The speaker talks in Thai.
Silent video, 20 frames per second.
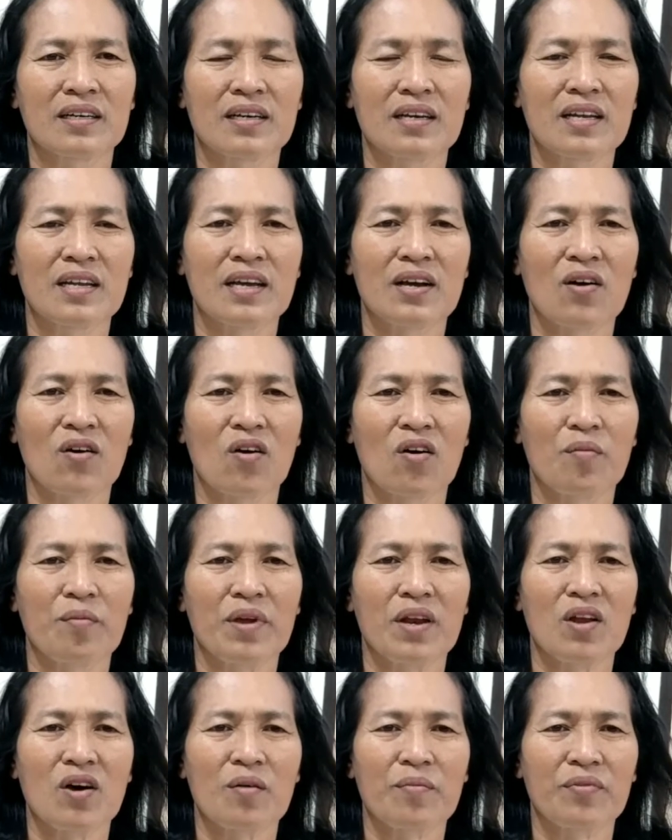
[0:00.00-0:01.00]
ก็เลยขอไป
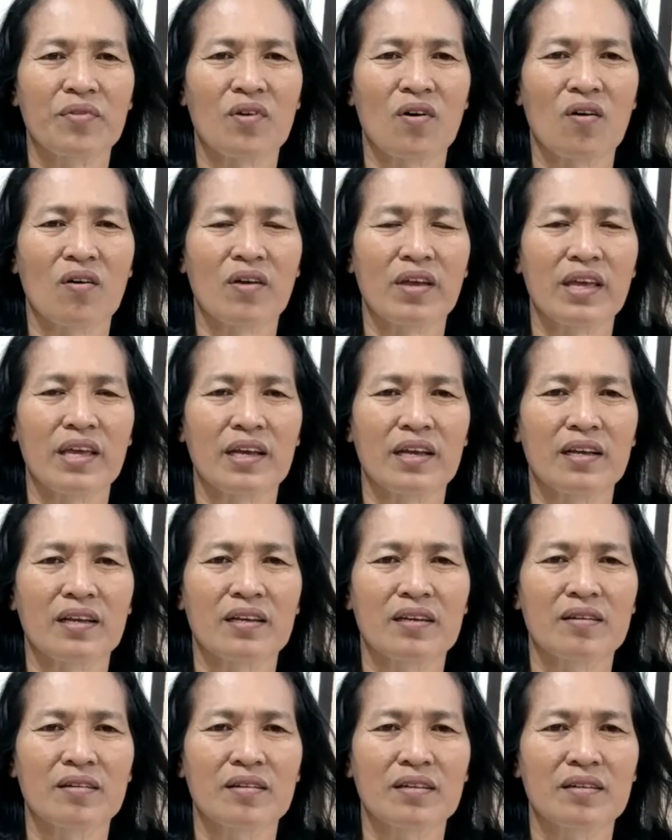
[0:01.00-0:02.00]
รอบสองอีก
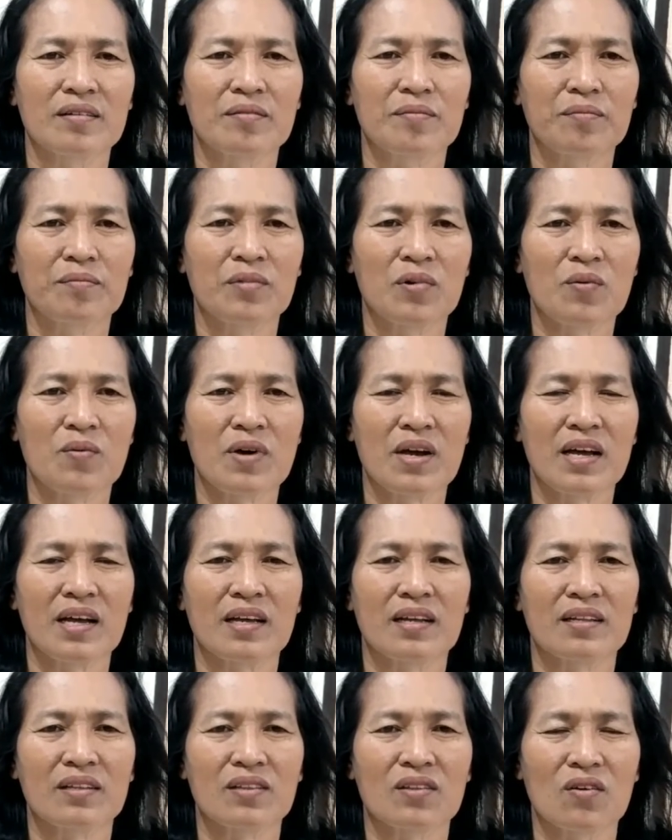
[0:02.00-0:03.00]
เพราะว่า
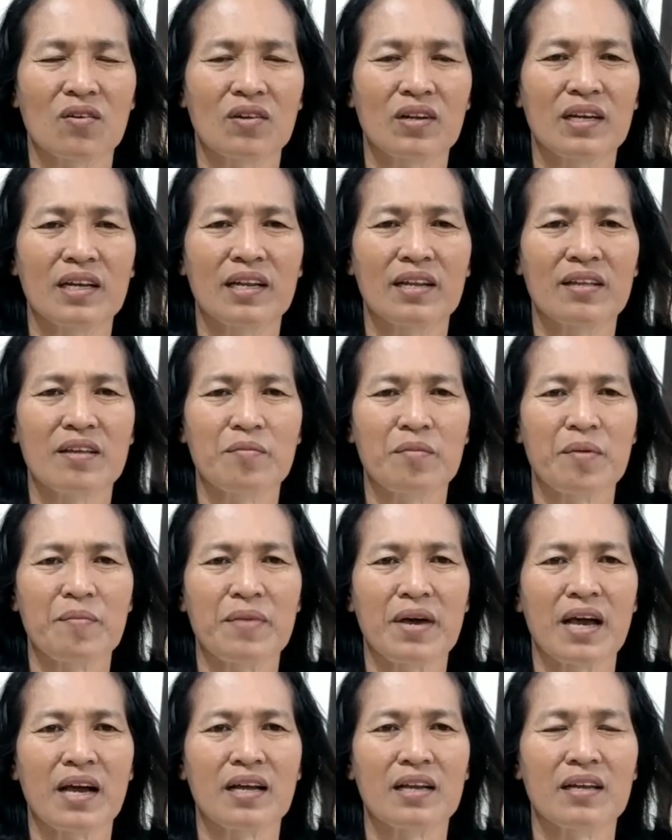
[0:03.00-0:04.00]
สองเดือนแล้วยังไม่
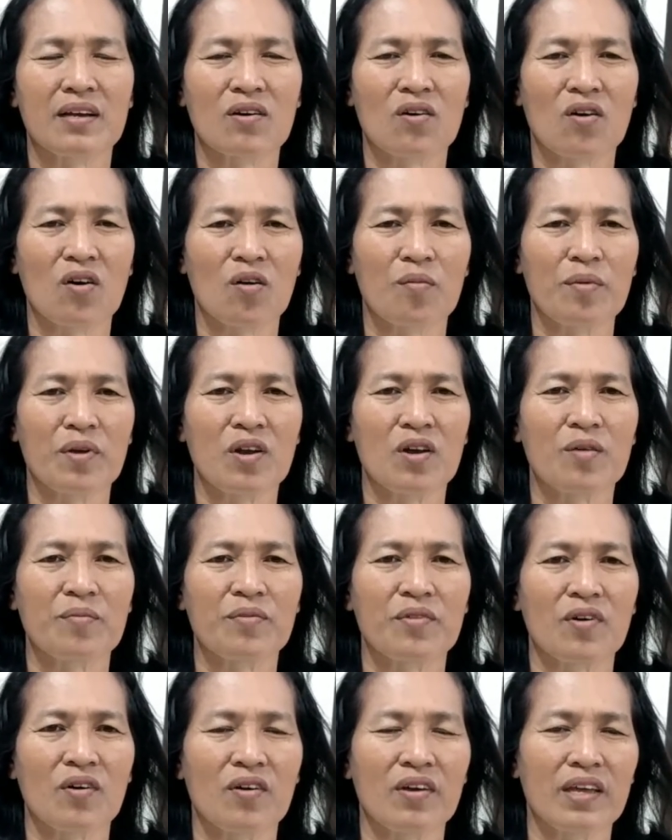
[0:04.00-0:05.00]
มา ก็เลยขอไปรอบ
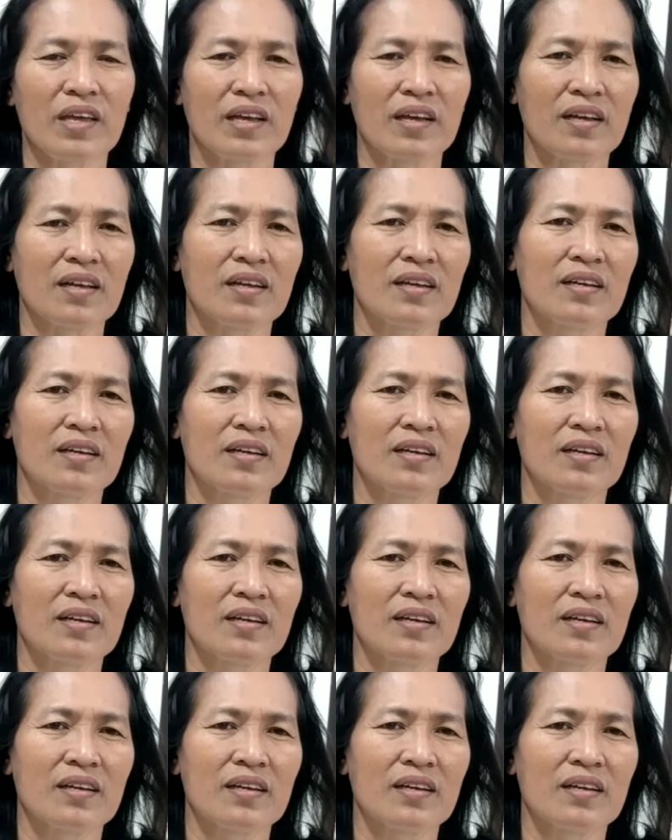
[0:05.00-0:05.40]
สองอีก